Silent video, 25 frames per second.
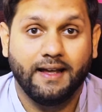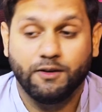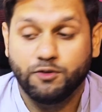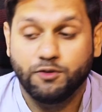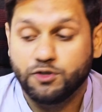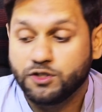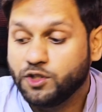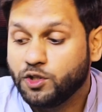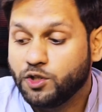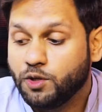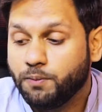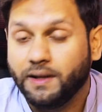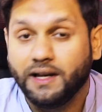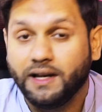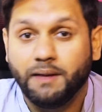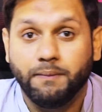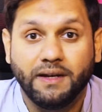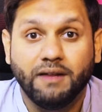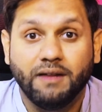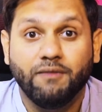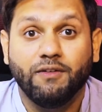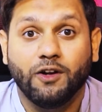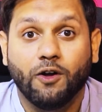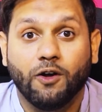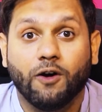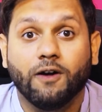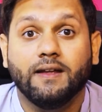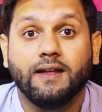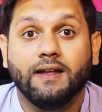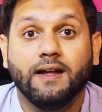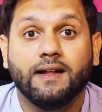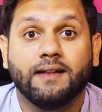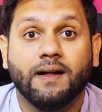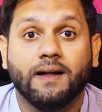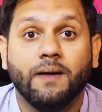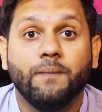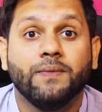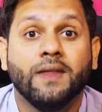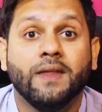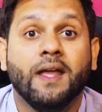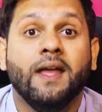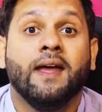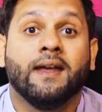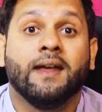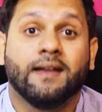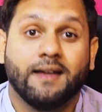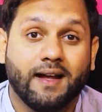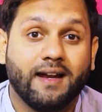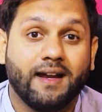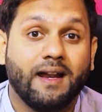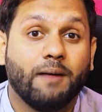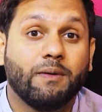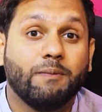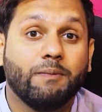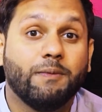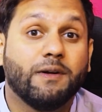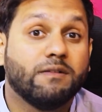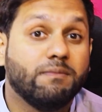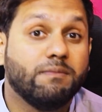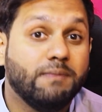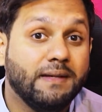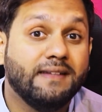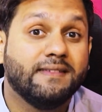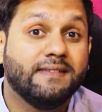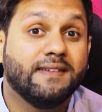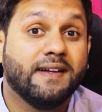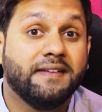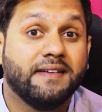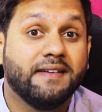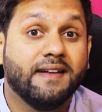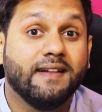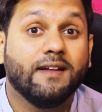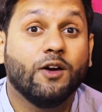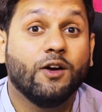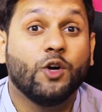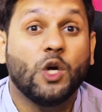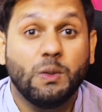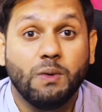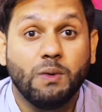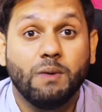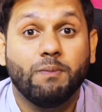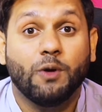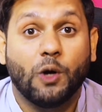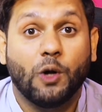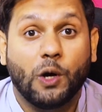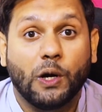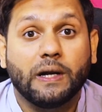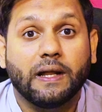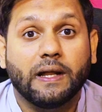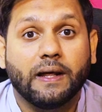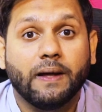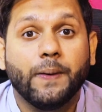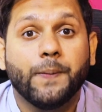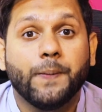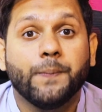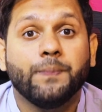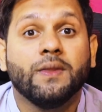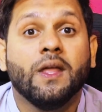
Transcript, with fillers: है कुछ दिनों पहले मैंने ब्लॉग किया था कि अगर आपके पास बीस सेंट्रल का कोई भी प्लॉट है